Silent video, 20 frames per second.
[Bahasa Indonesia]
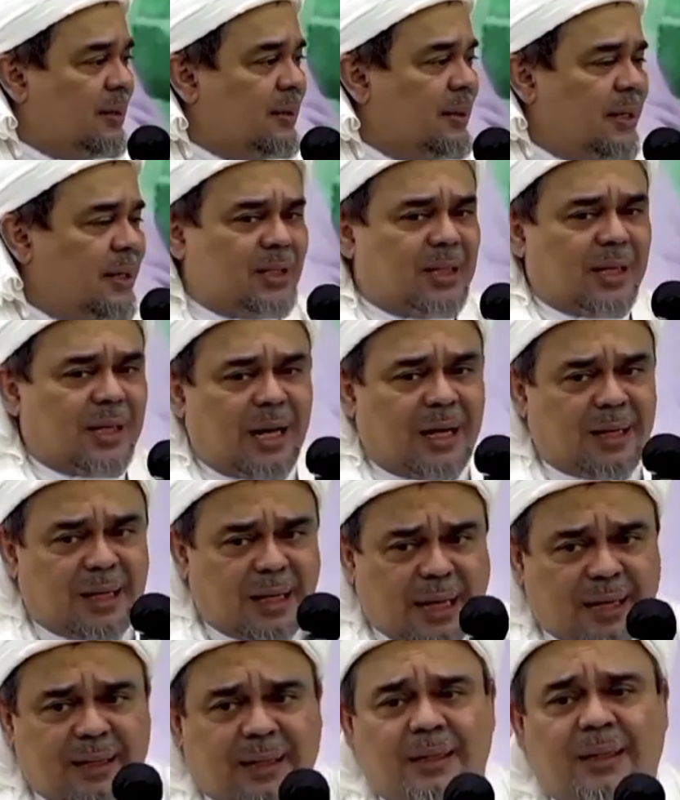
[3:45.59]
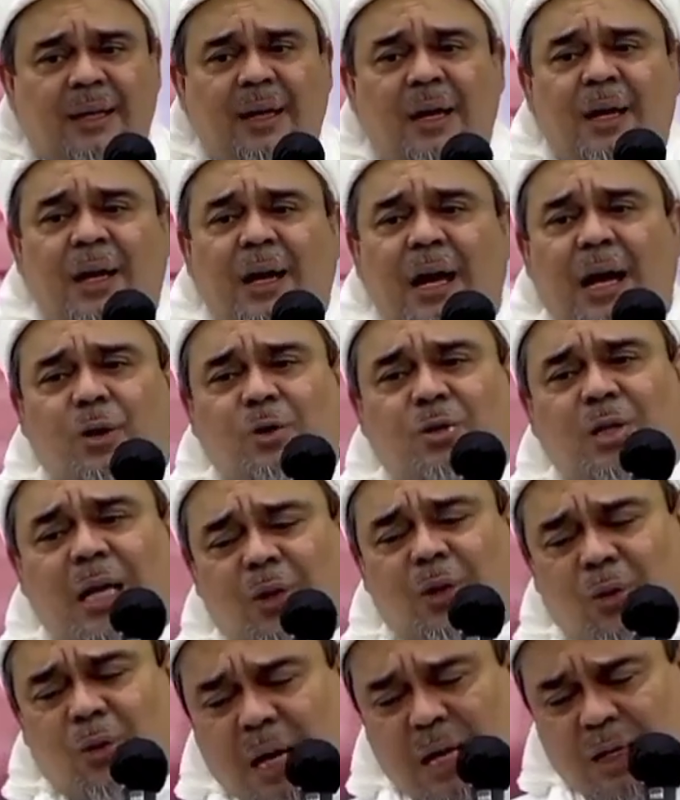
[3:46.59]
Jadi sekali lagi, kalau
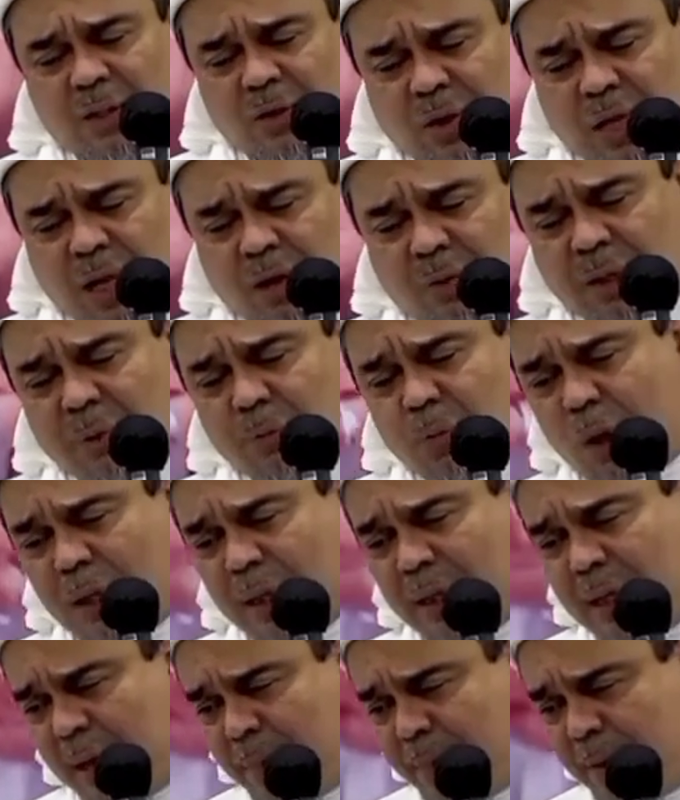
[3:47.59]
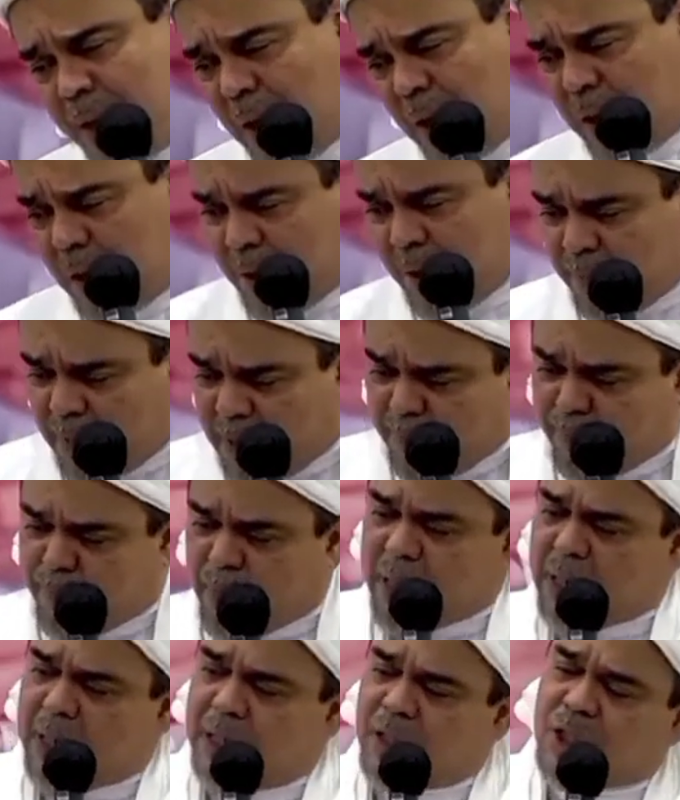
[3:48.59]
satu kali selawat buat Nabi, Allah
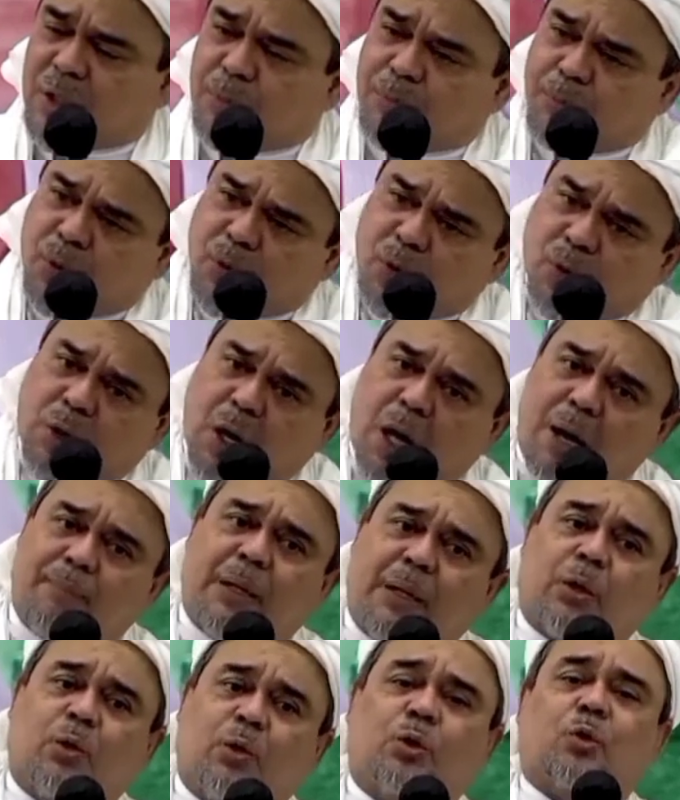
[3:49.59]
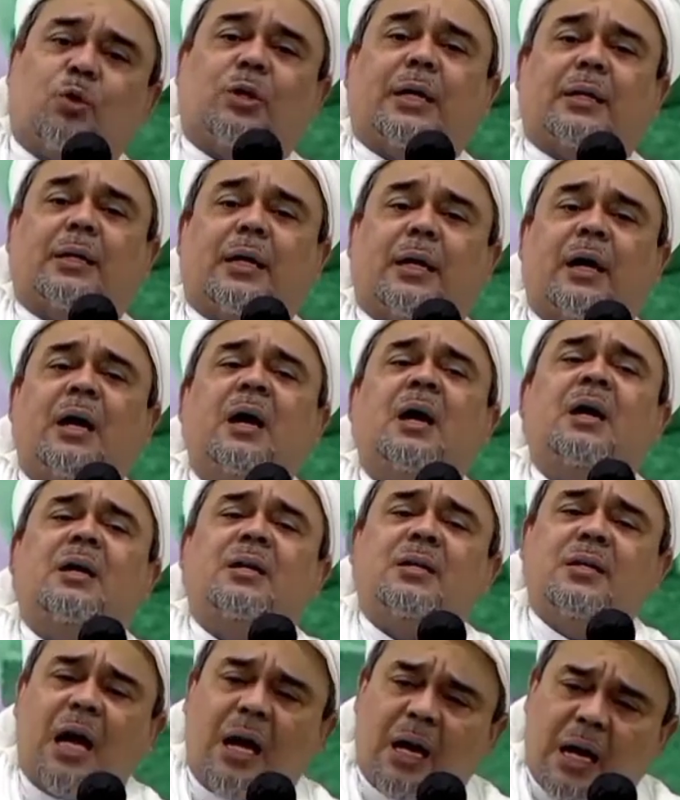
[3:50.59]
melimpahkan sepuluh rahmat untuk kita.
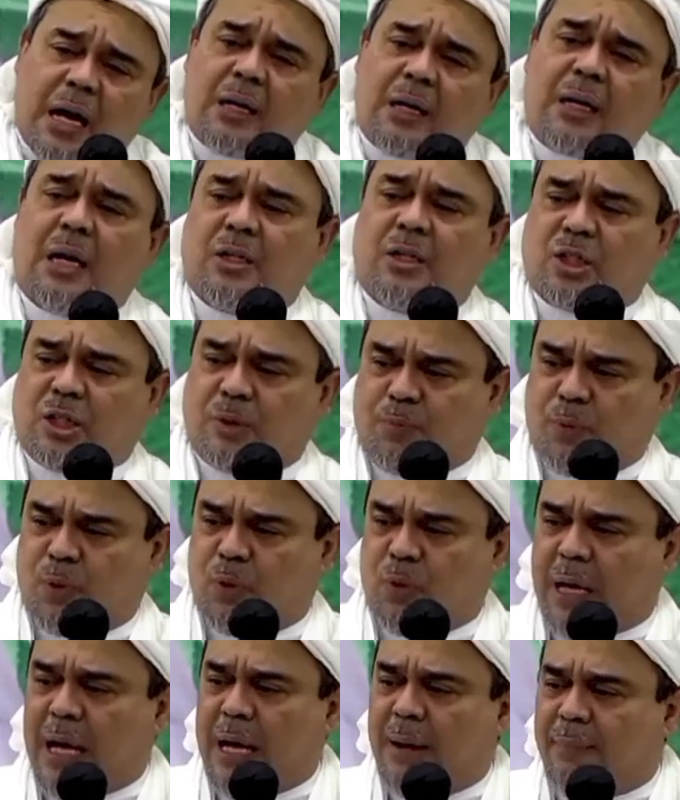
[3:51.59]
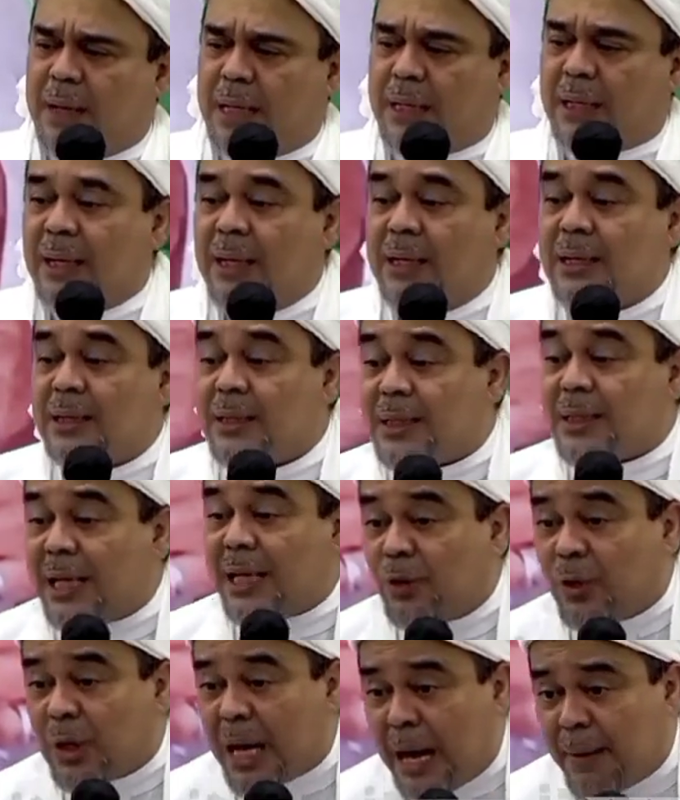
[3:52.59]
Jangankan sepuluh rahmat.
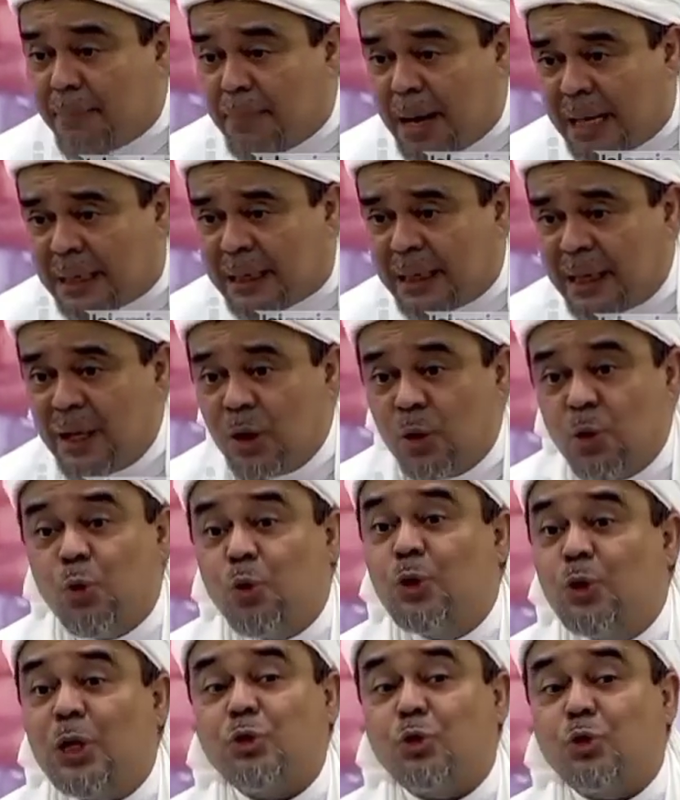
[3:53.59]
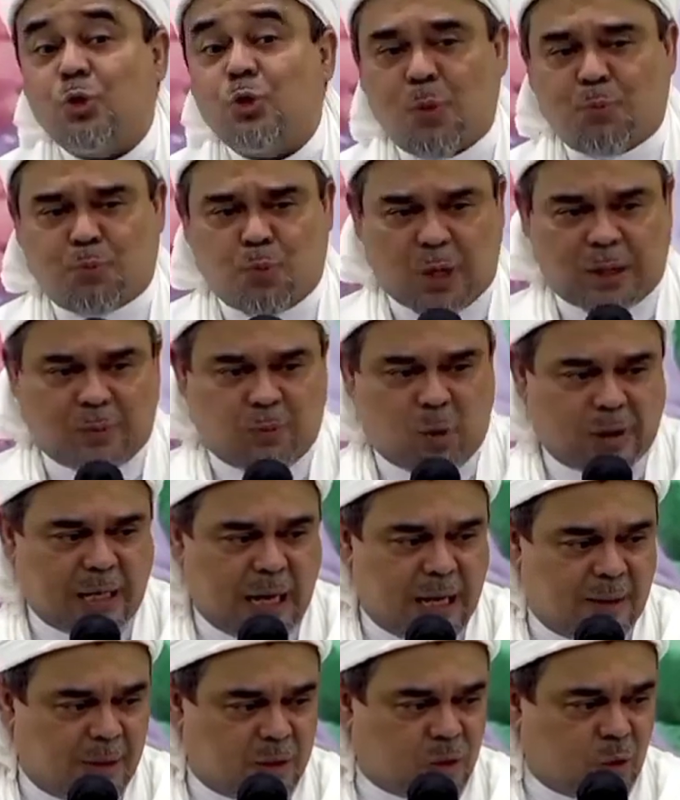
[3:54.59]
Satu rahmat udah cukup buat
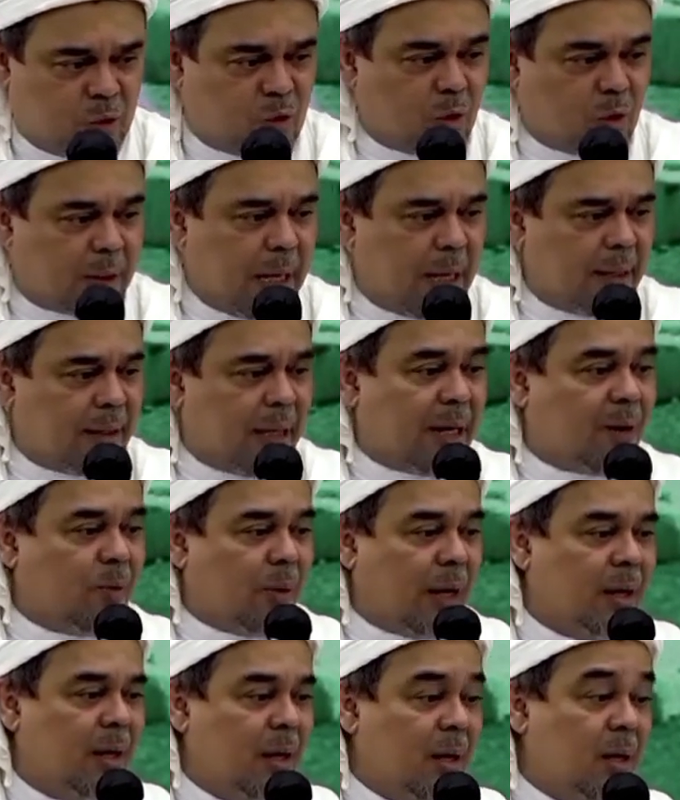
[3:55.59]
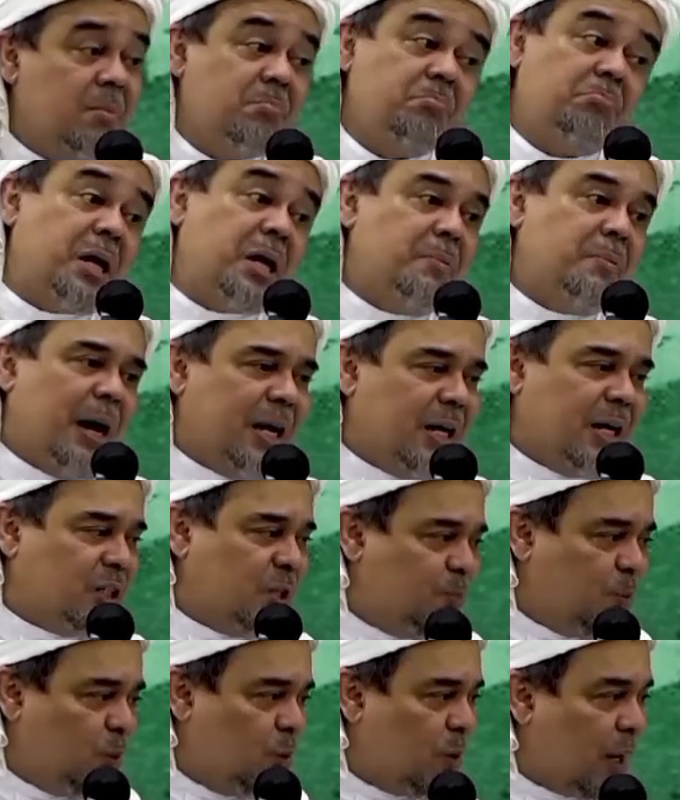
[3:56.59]
modal masuk surga ya kuat. Bagaimana
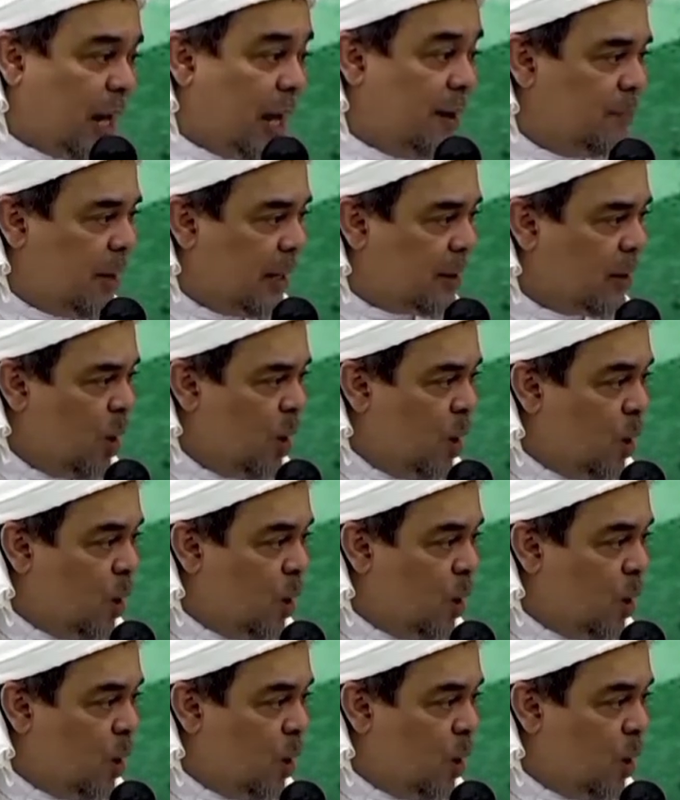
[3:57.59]
sepuluh rahmat?